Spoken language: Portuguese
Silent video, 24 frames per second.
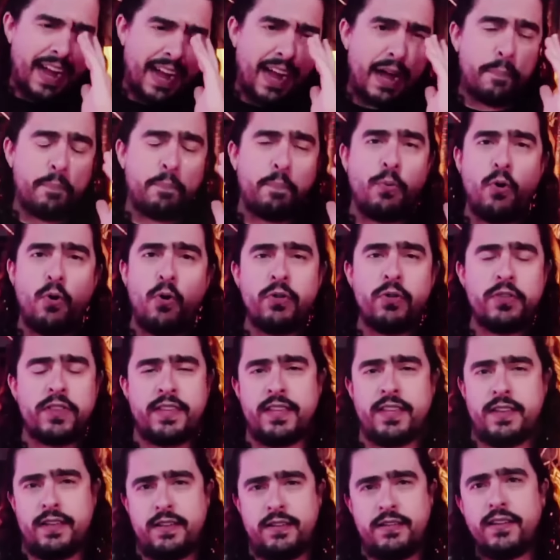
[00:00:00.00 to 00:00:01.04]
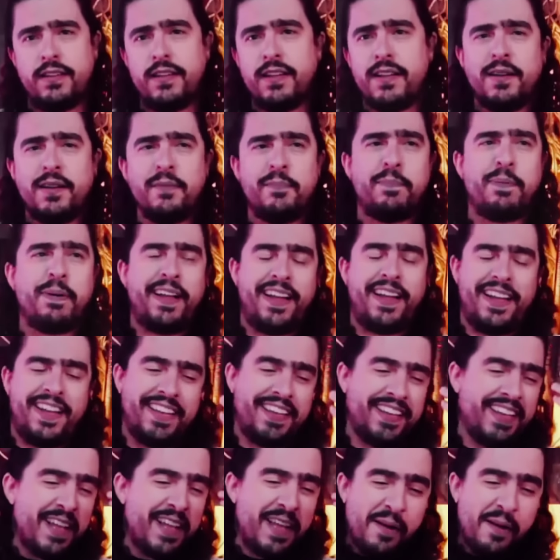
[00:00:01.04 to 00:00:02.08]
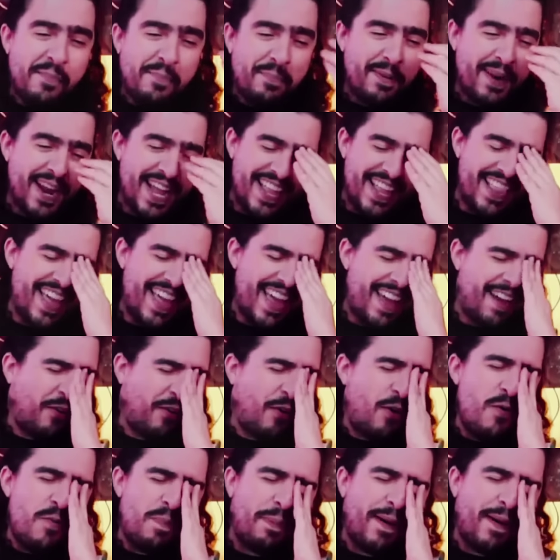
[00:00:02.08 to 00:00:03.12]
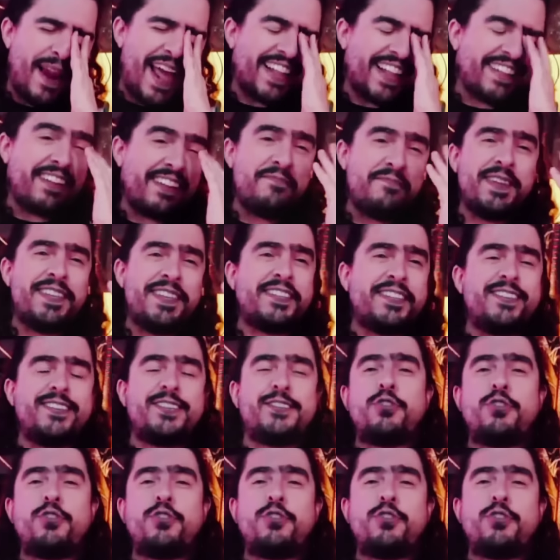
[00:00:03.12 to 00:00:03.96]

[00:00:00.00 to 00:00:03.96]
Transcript: aponta para a ideia completamente